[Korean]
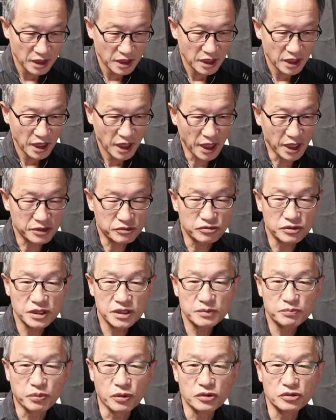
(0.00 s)

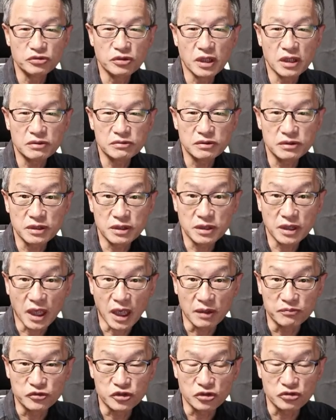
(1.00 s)
해군이 보유하고 있는
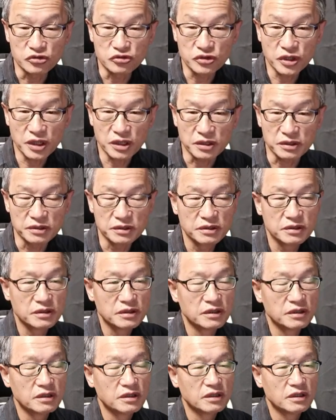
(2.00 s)
함정 중에 에,
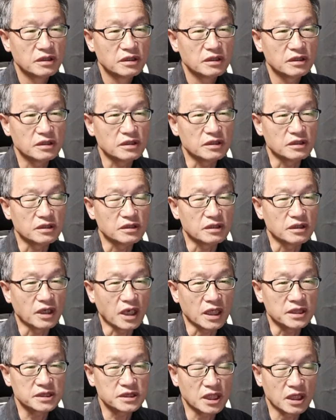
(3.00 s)
예,
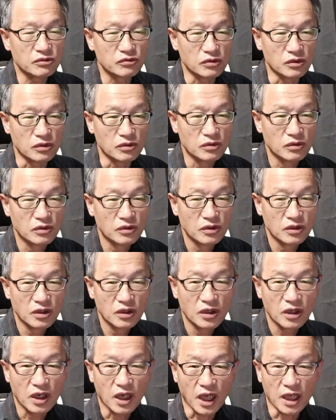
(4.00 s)
안창호
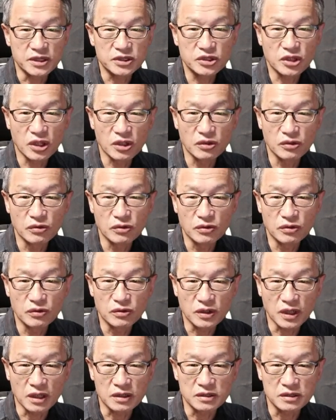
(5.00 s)

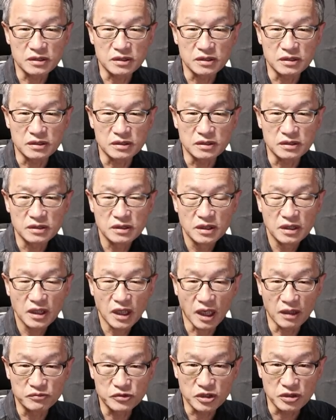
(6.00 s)
안창호라는 그
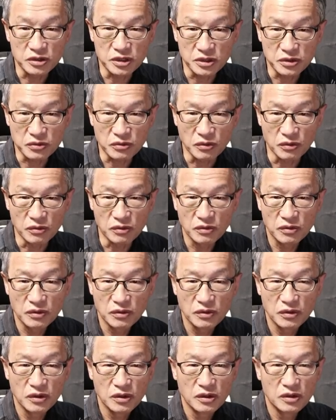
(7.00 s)
함정이 있고
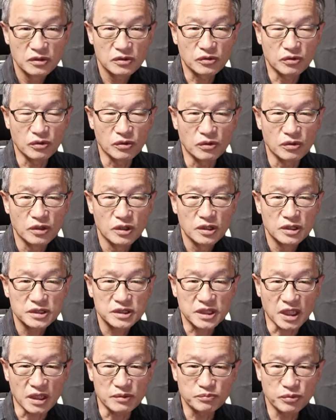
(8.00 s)
또
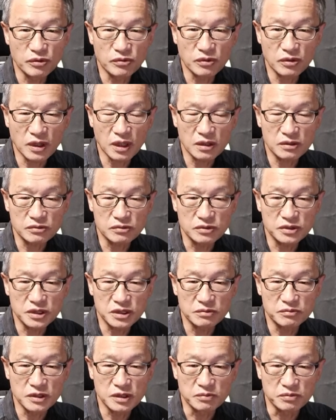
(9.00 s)
장복호라고
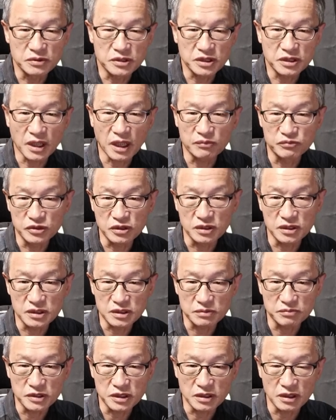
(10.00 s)
이름을 붙인 함정이
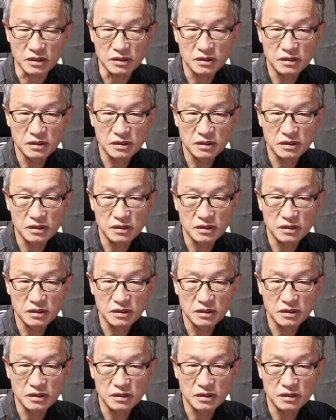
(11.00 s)
있습니다.